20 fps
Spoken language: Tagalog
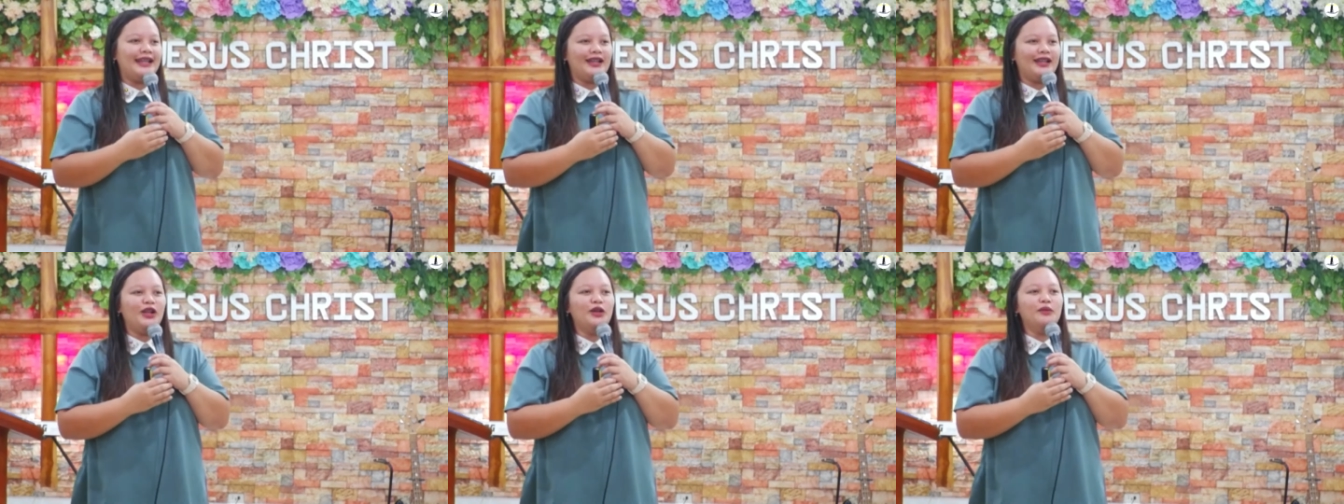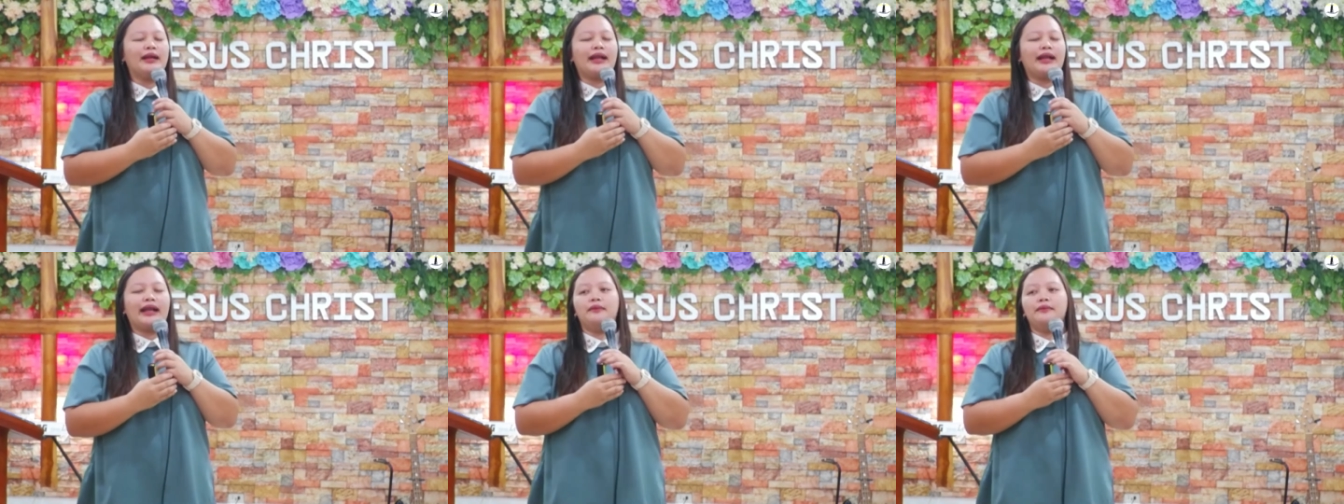You know?
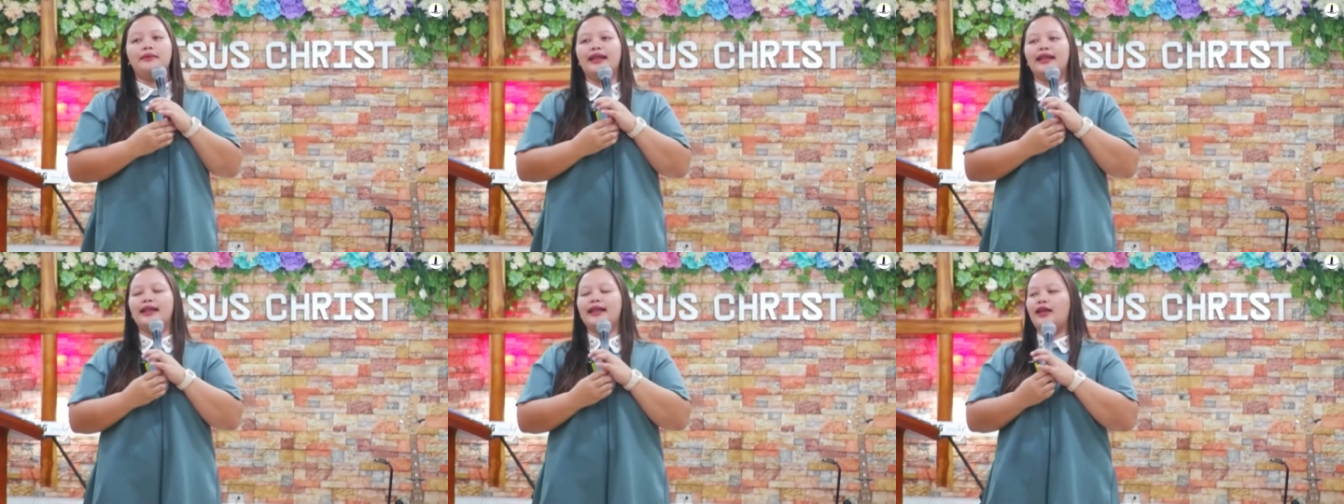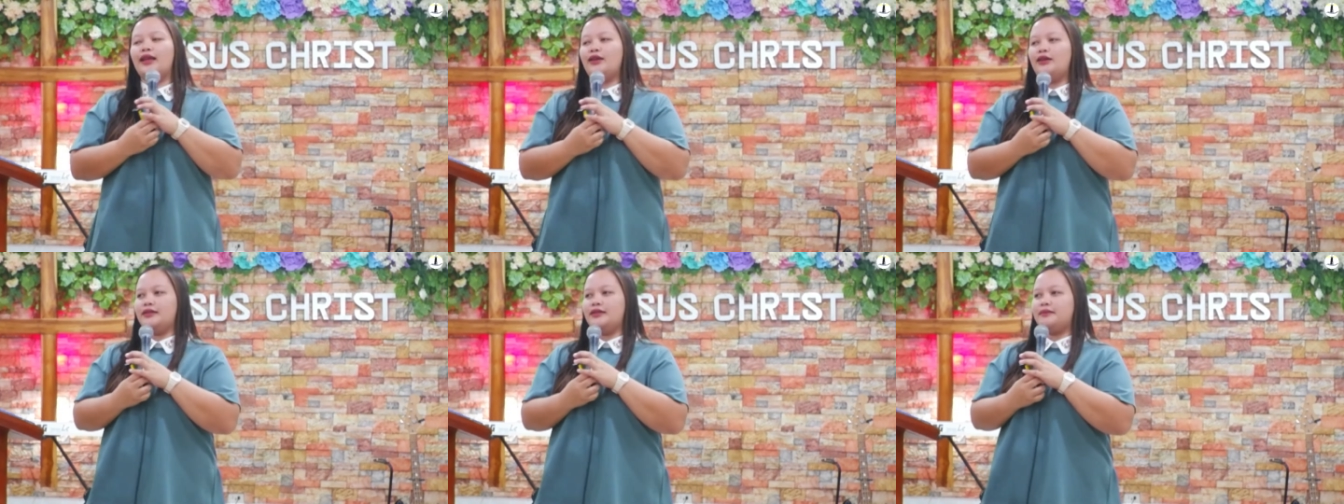Marami yan
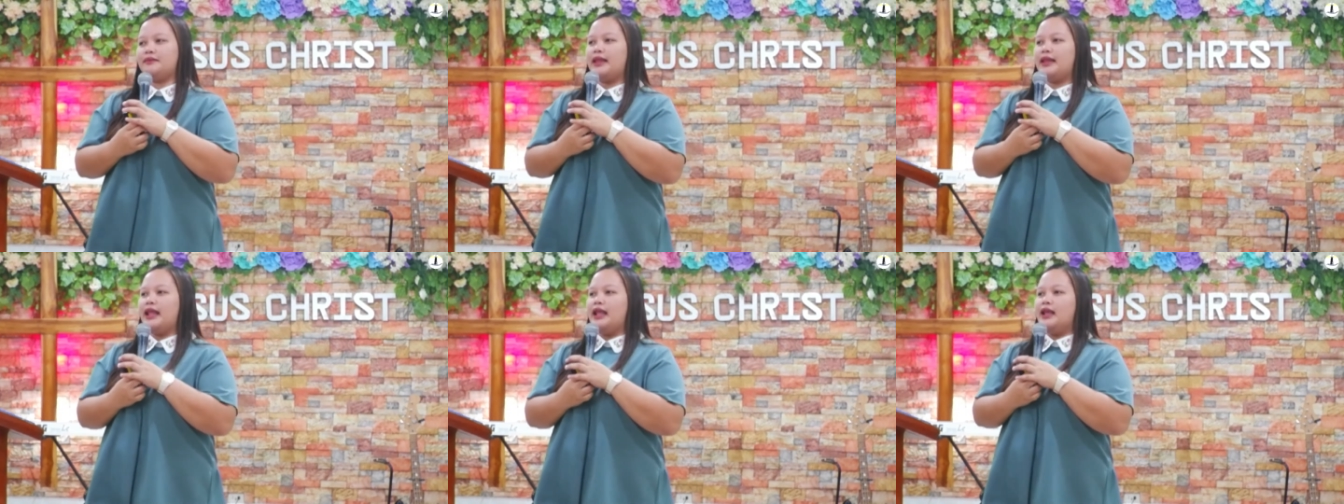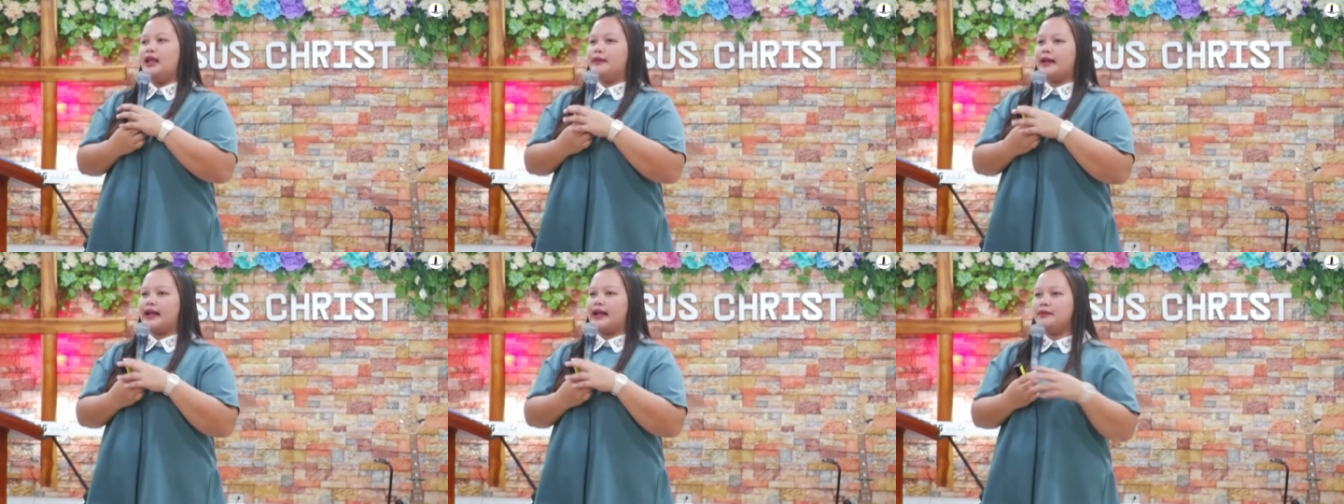ngayon.
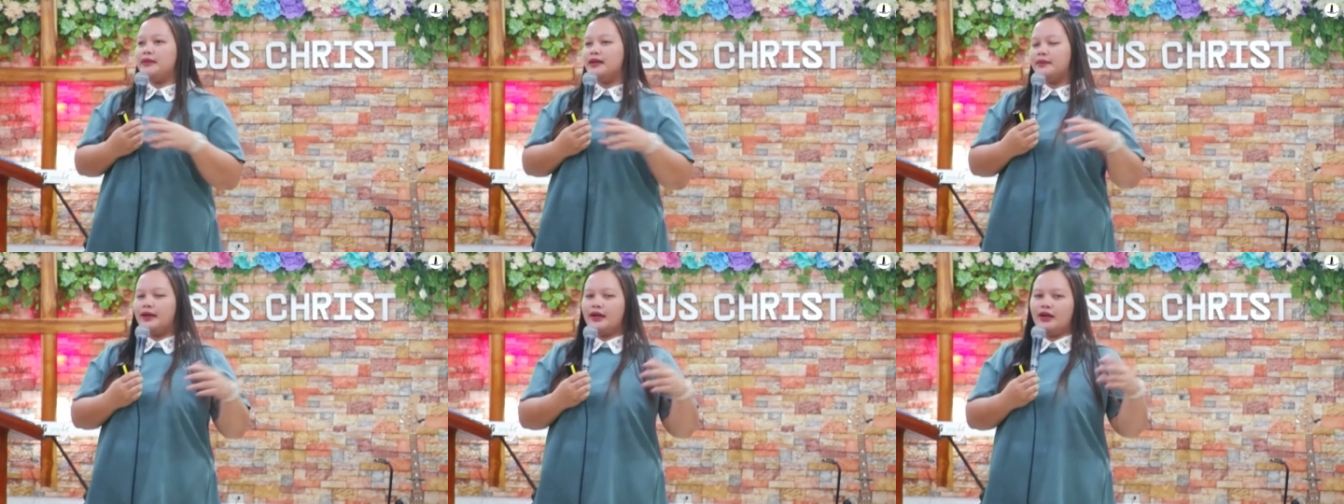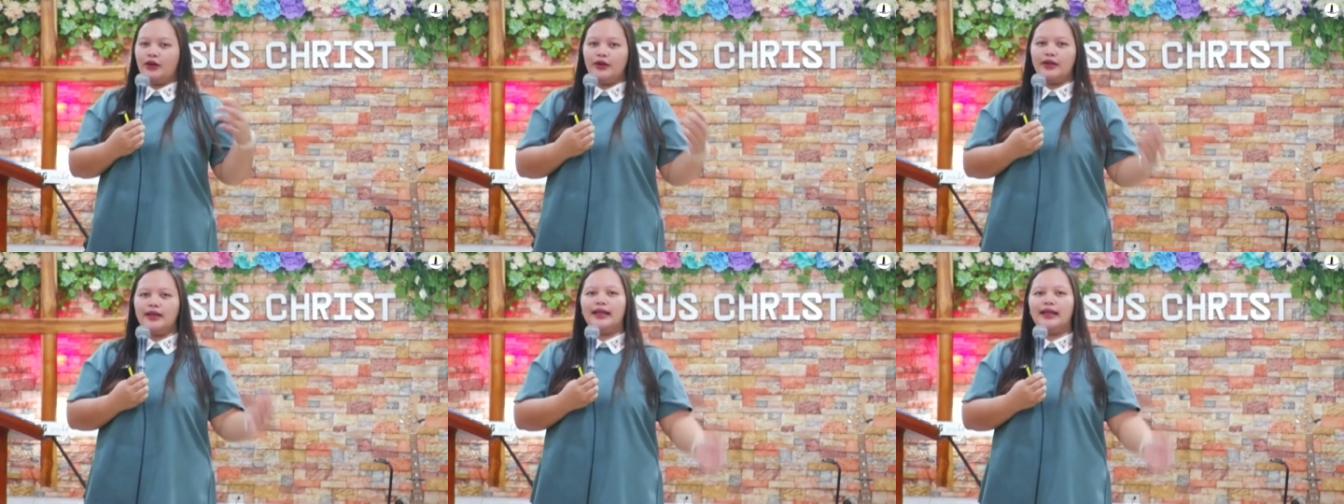Maraming mga